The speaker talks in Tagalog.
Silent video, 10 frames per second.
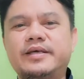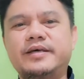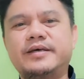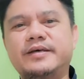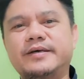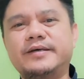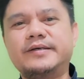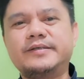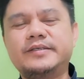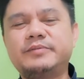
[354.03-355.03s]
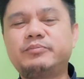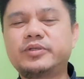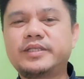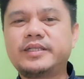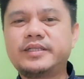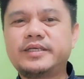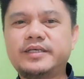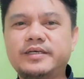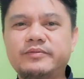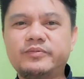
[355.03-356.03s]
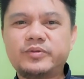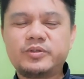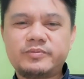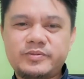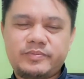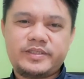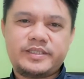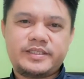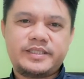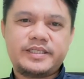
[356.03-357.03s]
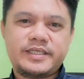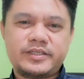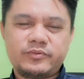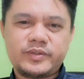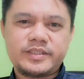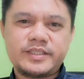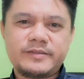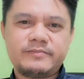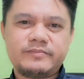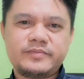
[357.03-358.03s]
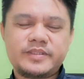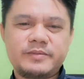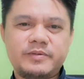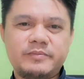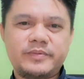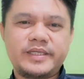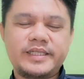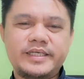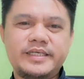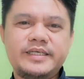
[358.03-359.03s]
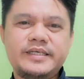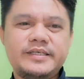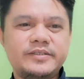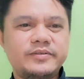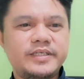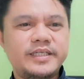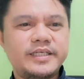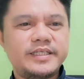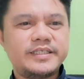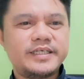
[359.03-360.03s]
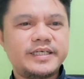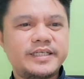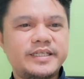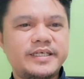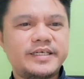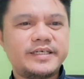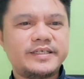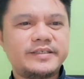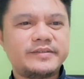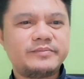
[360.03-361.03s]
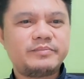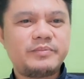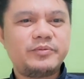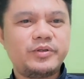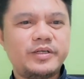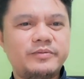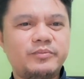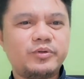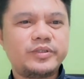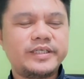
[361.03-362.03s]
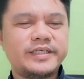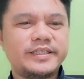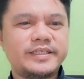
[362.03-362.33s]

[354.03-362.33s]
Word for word: uh, importante ang full of spirit and wisdom sa pagpili so dili ni siya kanang popular voting